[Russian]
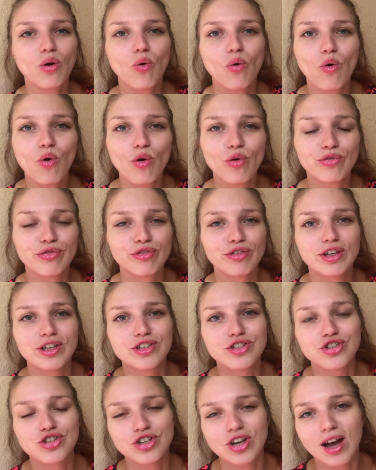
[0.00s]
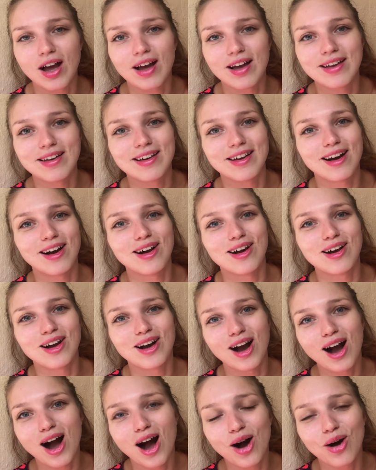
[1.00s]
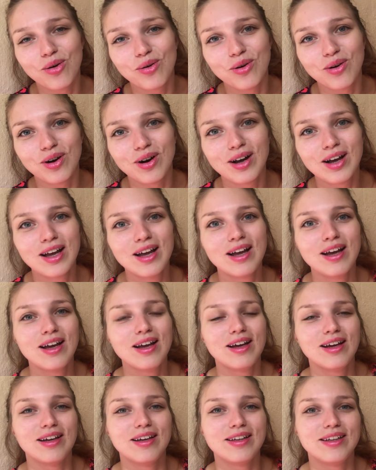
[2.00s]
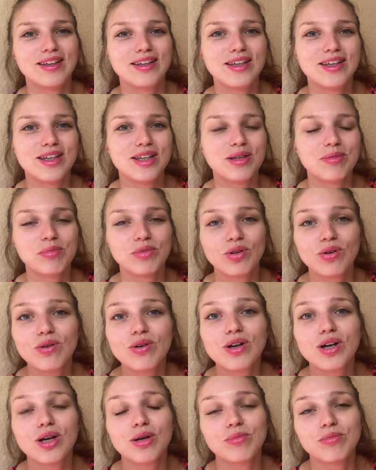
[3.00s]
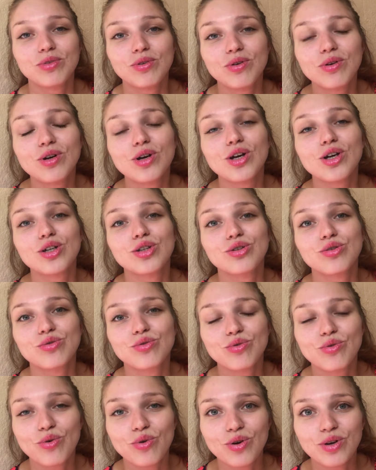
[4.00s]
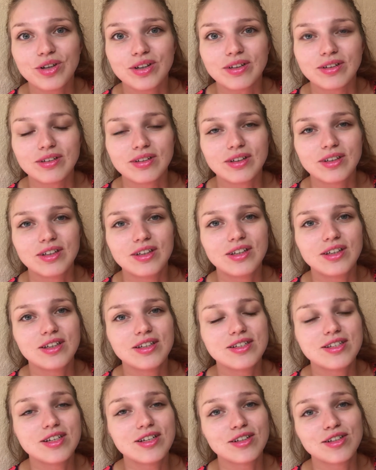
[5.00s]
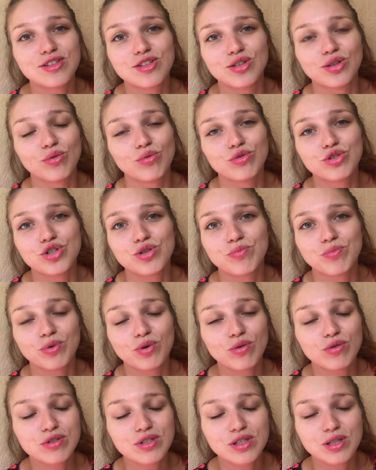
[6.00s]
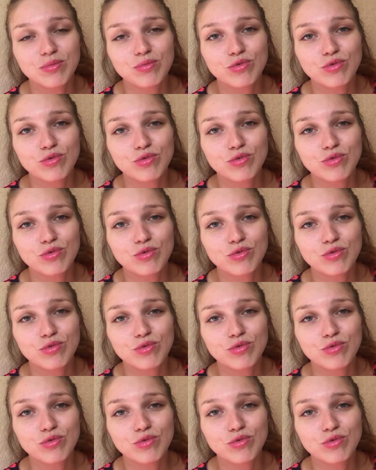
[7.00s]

кофе, чай, какао, и многое-многое другое. И делать это очень просто.